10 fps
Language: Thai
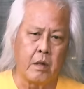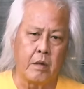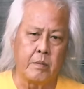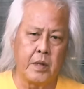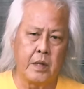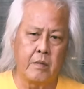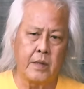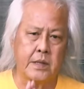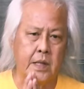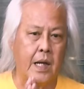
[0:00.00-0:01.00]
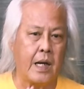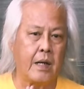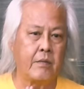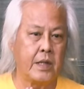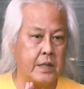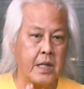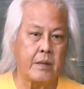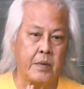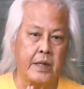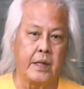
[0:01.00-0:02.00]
ก่อนพี่วาสนาวิเดชาติปรี